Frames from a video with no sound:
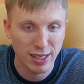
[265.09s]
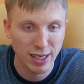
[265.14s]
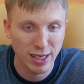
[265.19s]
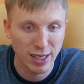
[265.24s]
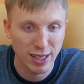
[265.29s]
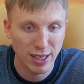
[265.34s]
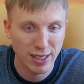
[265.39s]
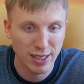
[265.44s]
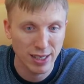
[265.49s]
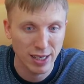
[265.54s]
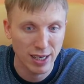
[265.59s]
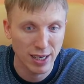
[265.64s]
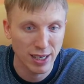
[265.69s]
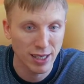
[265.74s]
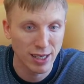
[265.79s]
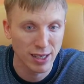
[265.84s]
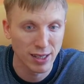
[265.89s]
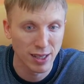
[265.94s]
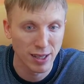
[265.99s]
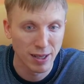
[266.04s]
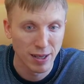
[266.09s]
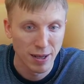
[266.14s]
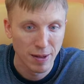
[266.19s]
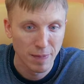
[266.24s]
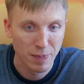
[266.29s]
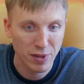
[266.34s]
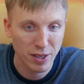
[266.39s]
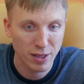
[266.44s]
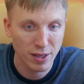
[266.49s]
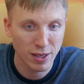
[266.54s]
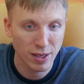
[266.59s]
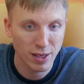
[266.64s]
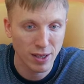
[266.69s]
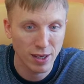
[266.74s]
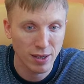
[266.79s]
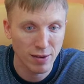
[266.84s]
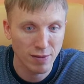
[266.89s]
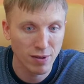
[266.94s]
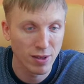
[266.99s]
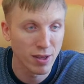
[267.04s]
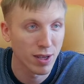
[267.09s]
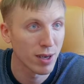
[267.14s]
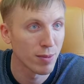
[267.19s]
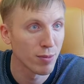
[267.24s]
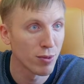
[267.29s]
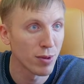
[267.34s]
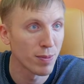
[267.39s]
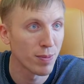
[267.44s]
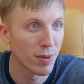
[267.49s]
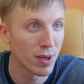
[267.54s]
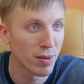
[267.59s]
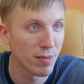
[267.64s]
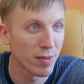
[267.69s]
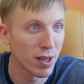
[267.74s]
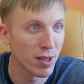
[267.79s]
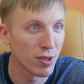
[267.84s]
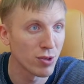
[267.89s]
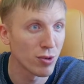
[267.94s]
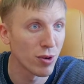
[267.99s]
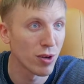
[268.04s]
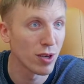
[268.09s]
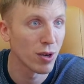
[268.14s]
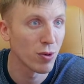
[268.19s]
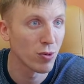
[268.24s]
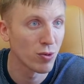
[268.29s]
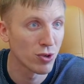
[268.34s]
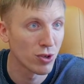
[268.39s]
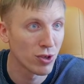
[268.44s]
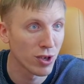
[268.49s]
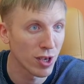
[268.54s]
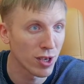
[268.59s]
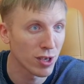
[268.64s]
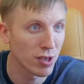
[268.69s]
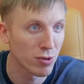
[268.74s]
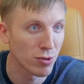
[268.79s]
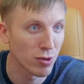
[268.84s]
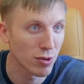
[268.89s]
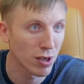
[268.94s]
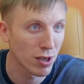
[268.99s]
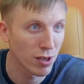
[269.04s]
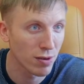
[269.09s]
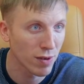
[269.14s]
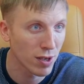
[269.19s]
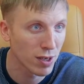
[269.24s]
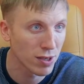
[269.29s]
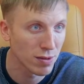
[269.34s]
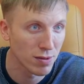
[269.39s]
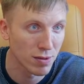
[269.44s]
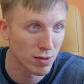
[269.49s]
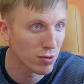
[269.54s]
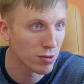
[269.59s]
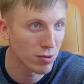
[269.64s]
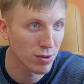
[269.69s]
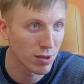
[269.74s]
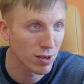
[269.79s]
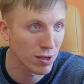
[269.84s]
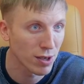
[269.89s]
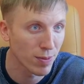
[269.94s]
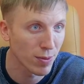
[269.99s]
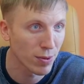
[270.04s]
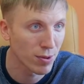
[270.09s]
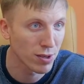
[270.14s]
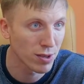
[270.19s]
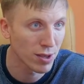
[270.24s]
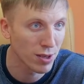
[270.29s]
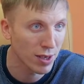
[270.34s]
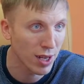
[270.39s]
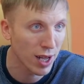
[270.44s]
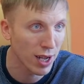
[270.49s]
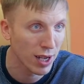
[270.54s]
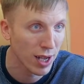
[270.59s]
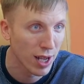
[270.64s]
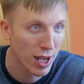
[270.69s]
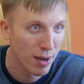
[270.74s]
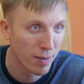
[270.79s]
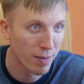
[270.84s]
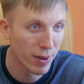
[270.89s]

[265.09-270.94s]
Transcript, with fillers: когда заходила на такие виды работ, понимала, что она уже несет ответственность. То есть это не просто так.